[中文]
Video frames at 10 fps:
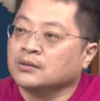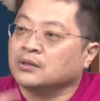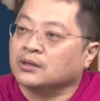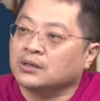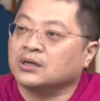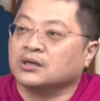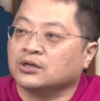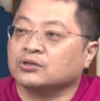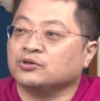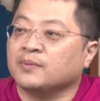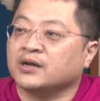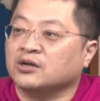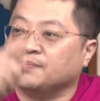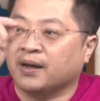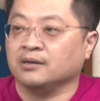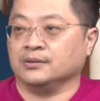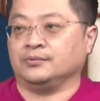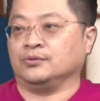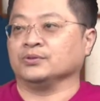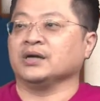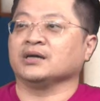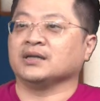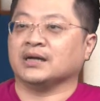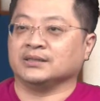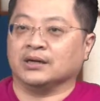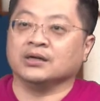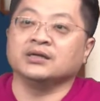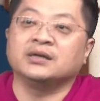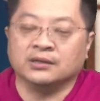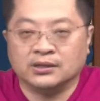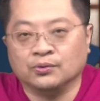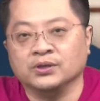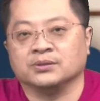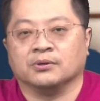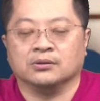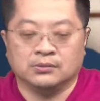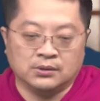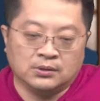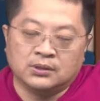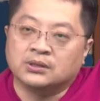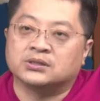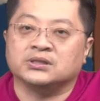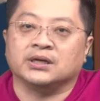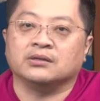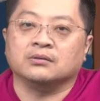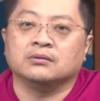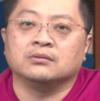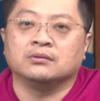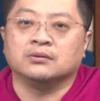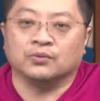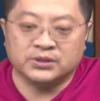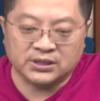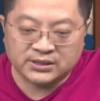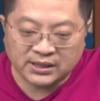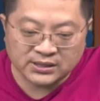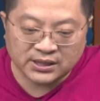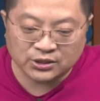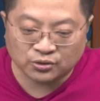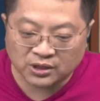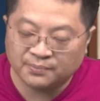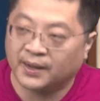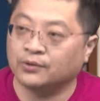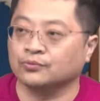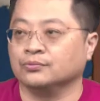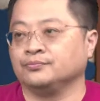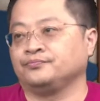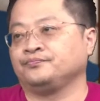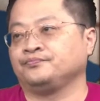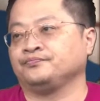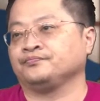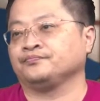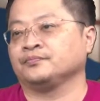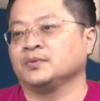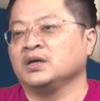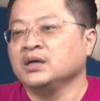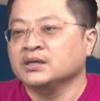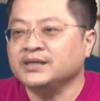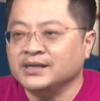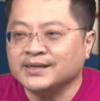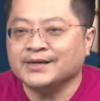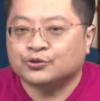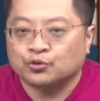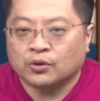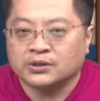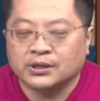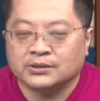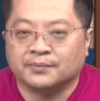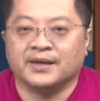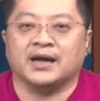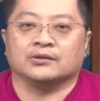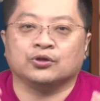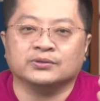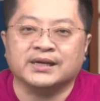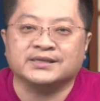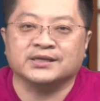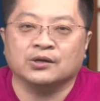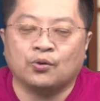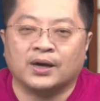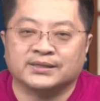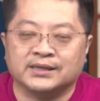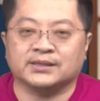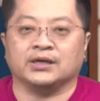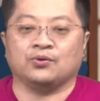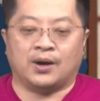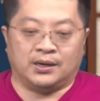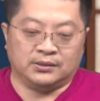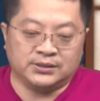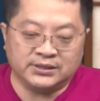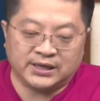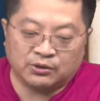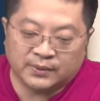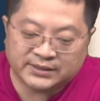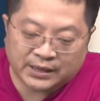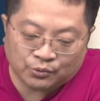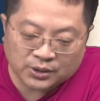很可能有机会卖到一百二，我这样跟大家讲，很可能。为什么？之前我记得前几天冲到一百五，现在所有人怎么样都在争快筛这一块。之前我们讲过的